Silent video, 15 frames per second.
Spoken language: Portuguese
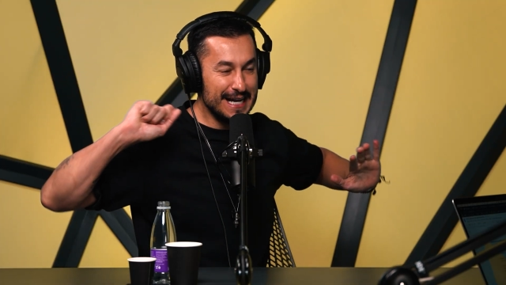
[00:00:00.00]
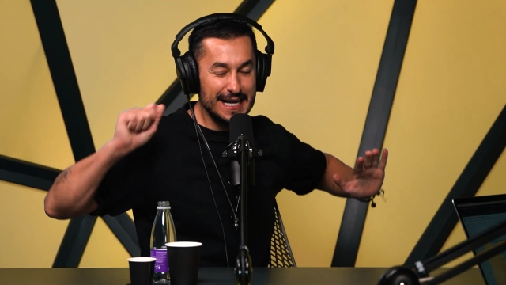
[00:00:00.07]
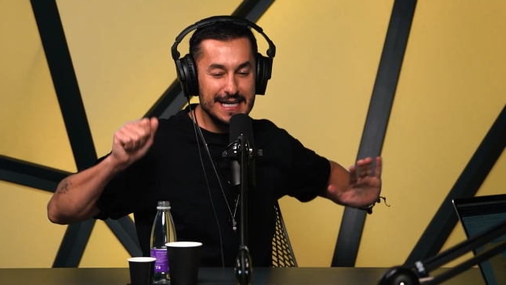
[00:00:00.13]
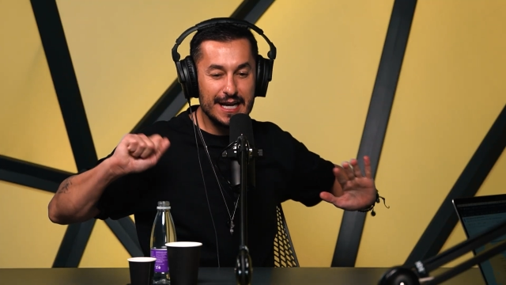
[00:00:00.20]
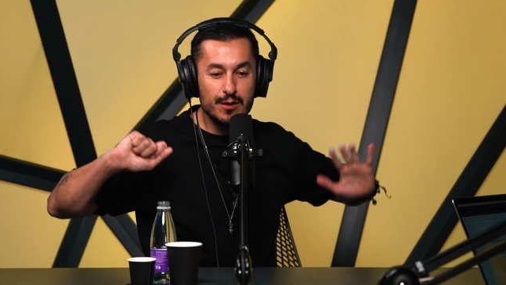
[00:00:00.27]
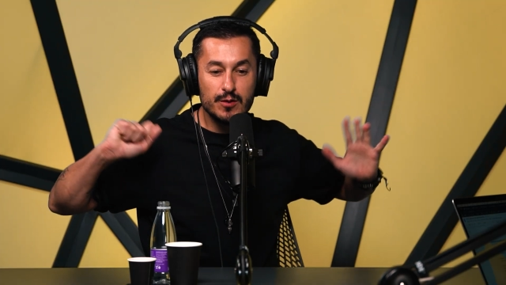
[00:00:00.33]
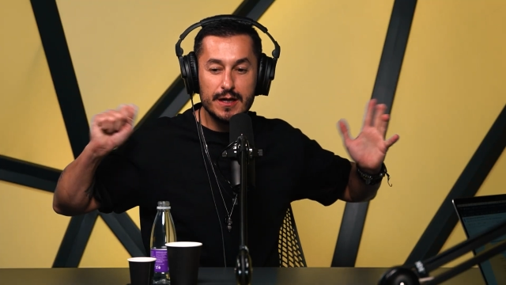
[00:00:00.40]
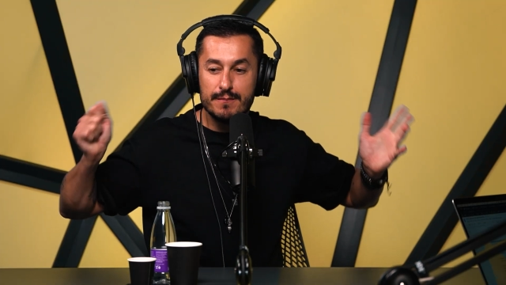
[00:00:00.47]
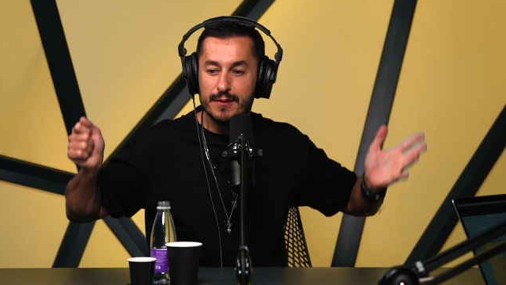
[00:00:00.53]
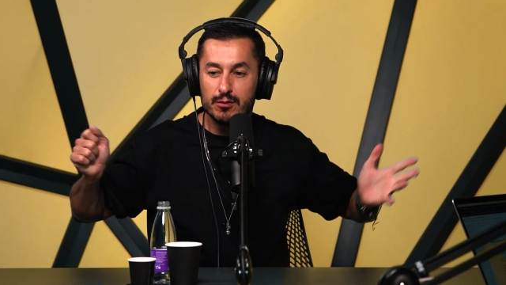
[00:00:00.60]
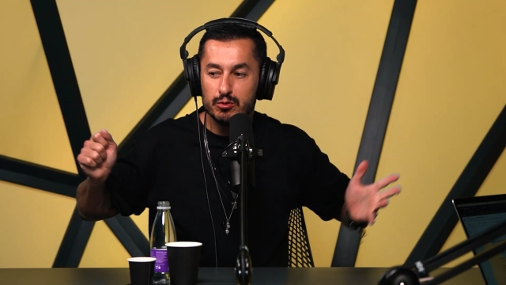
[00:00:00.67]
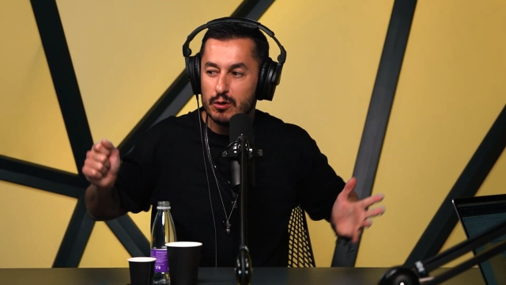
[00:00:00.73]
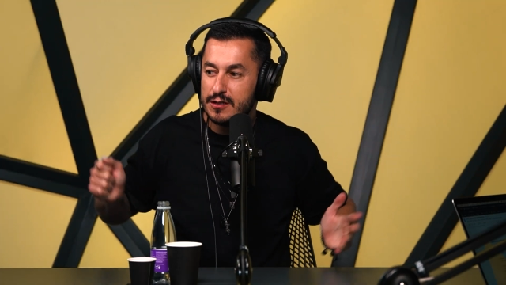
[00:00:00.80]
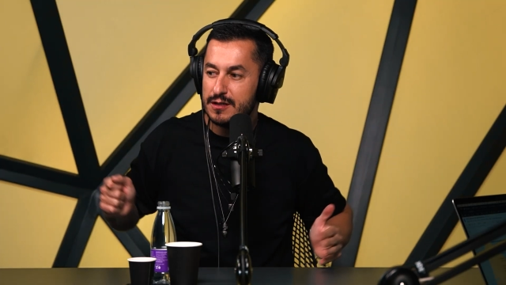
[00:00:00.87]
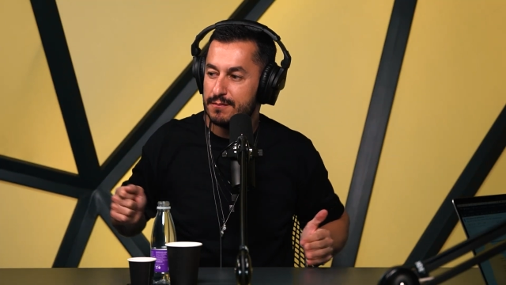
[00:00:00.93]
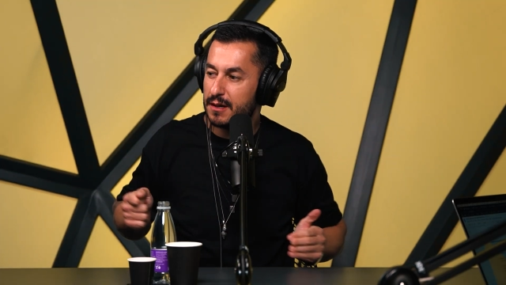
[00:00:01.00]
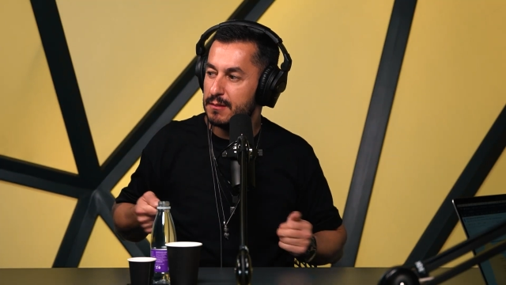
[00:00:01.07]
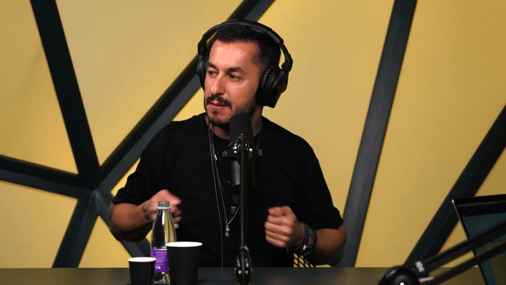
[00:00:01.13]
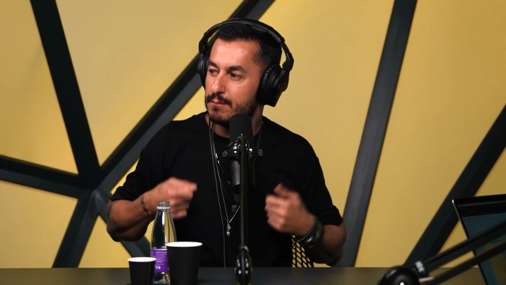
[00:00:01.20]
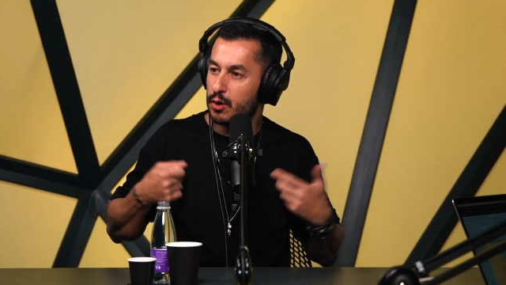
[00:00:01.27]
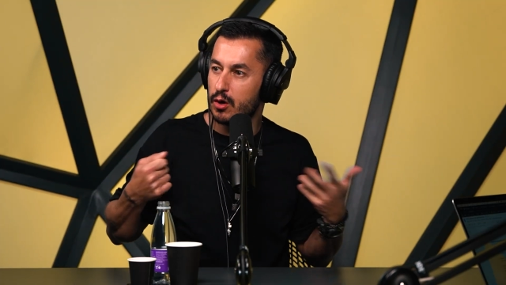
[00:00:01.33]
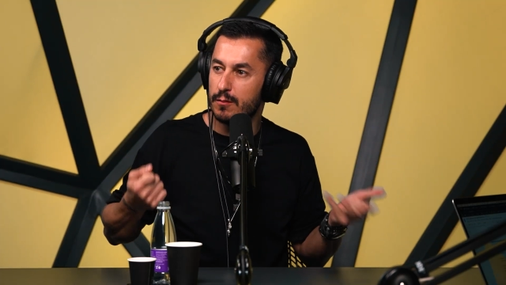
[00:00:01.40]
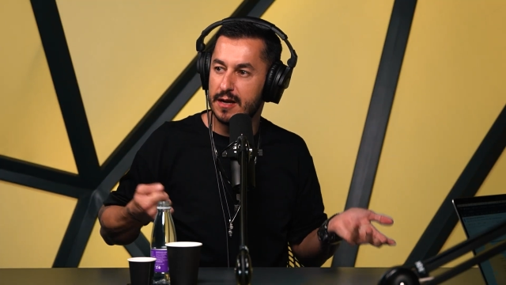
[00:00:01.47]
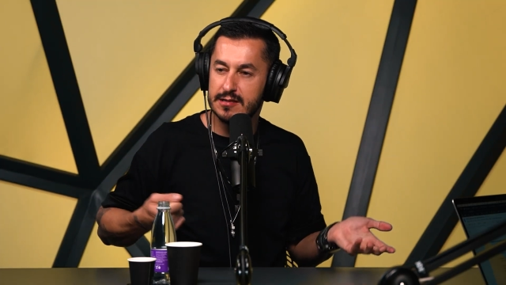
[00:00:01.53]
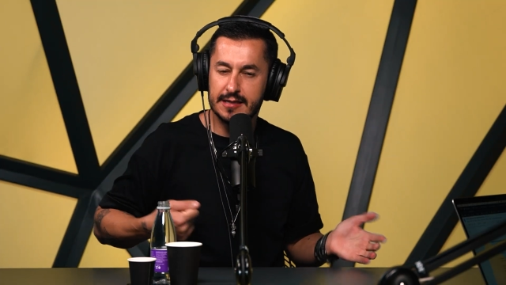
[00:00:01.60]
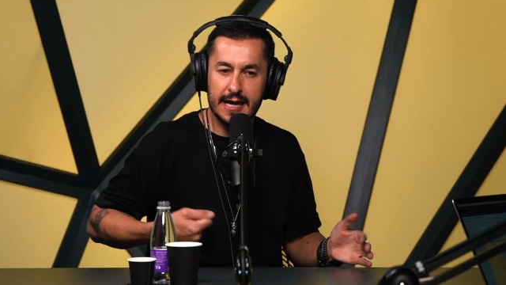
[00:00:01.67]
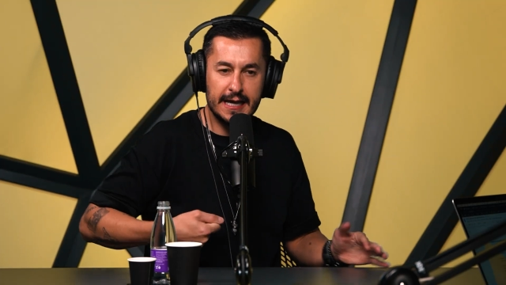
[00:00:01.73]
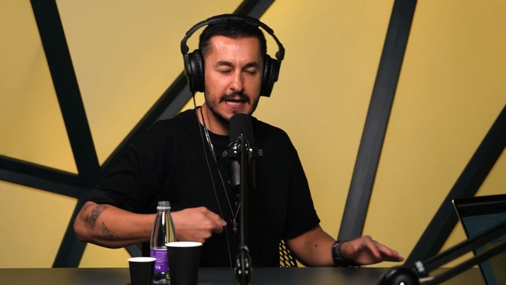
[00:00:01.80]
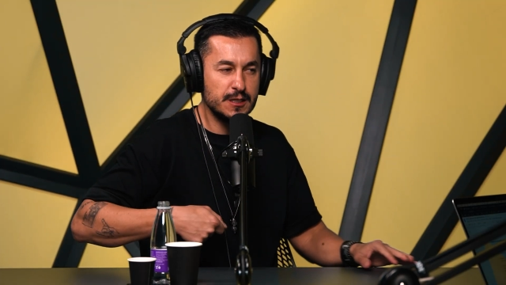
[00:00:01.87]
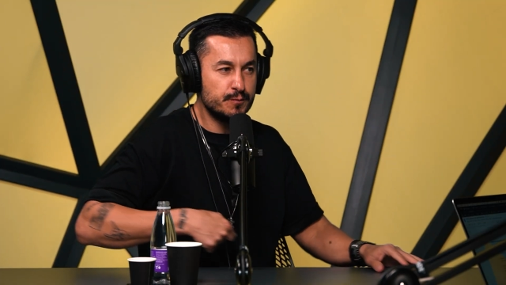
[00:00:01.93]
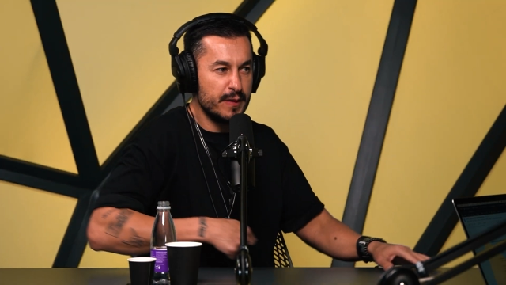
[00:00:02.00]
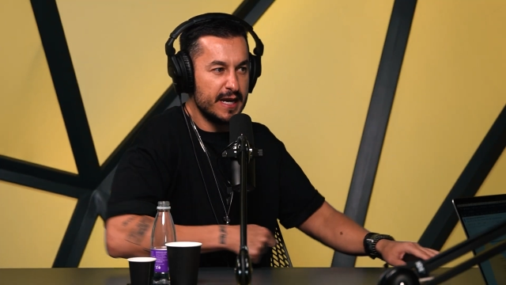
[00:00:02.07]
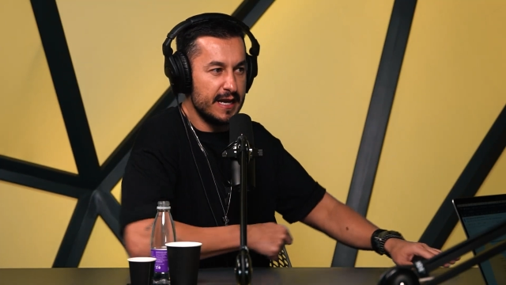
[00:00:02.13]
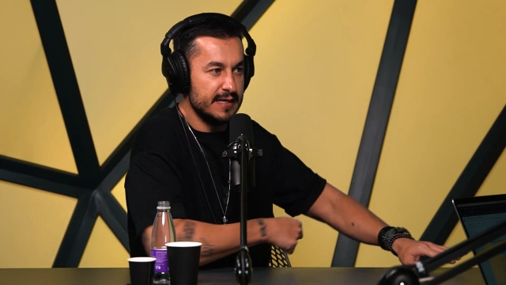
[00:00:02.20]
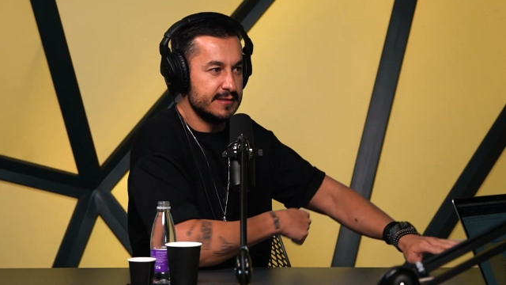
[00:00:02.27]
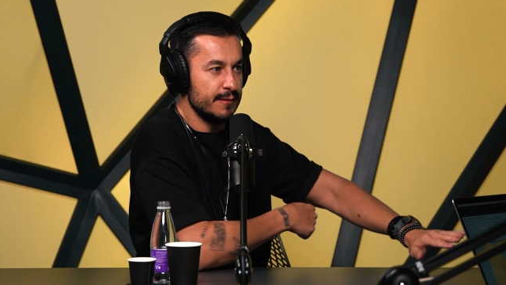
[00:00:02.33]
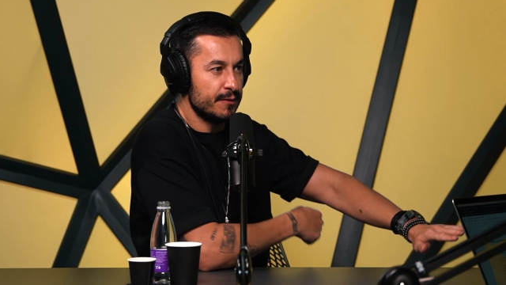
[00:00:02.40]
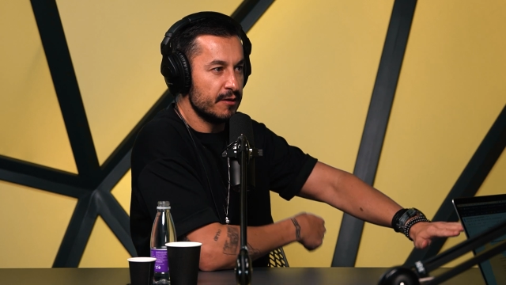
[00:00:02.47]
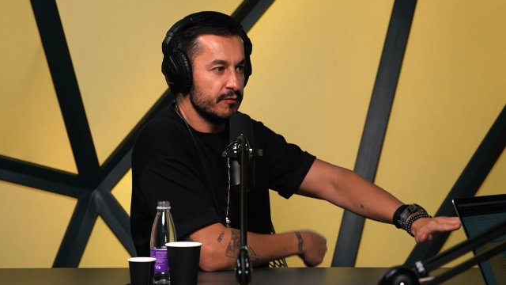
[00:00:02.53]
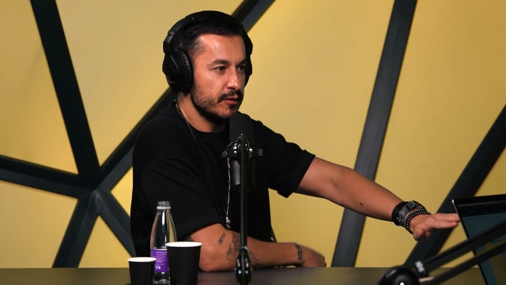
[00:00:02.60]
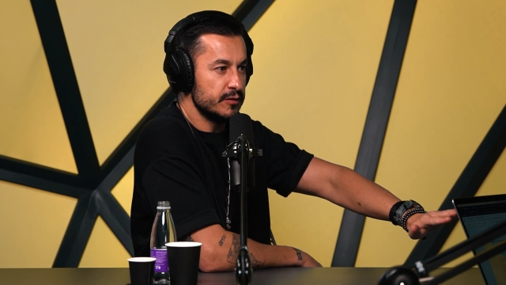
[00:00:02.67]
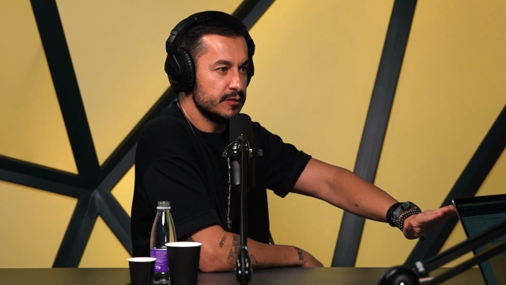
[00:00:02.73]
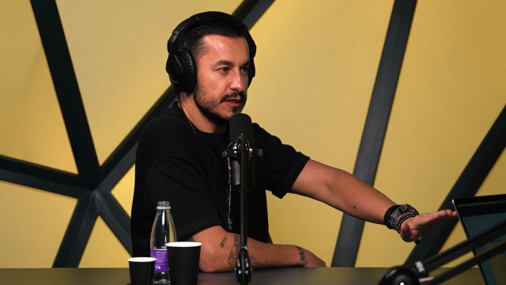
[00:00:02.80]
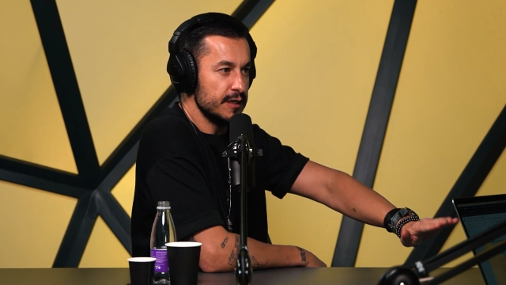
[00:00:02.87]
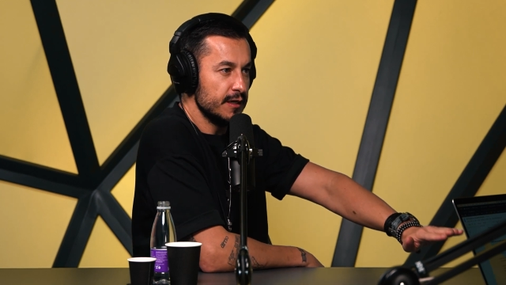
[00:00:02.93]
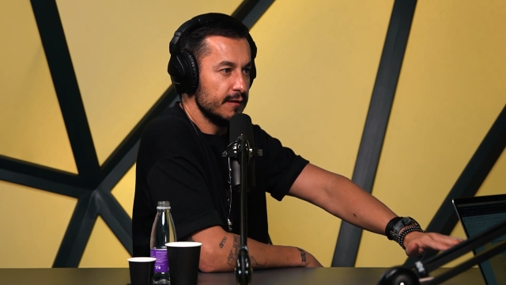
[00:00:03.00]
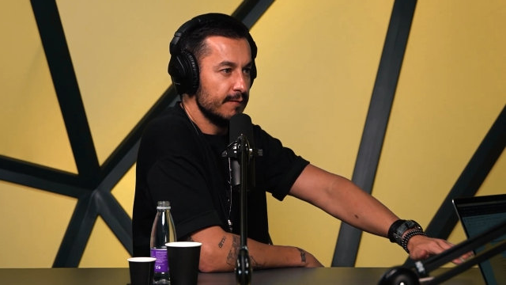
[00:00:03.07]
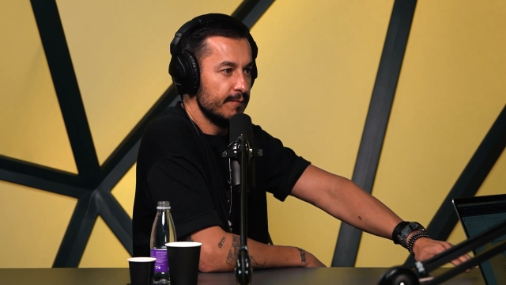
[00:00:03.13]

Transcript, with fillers: E aí alguém perguntou assim para mim, Bruno, mas o que é experiência para você?